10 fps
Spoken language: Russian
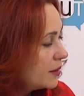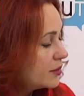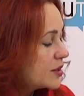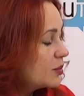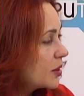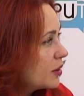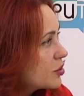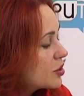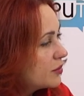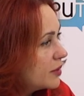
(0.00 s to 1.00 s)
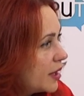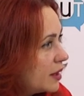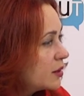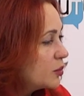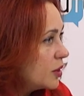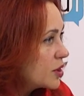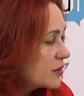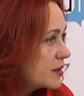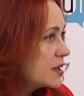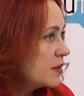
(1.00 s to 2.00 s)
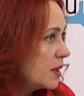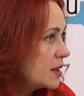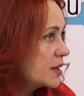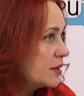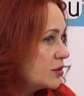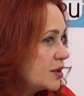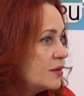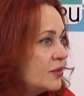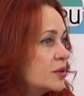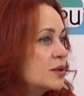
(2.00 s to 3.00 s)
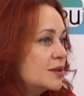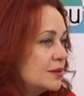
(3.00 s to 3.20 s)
всем предложенным вариантам ухаживать за маской. Дезинфици...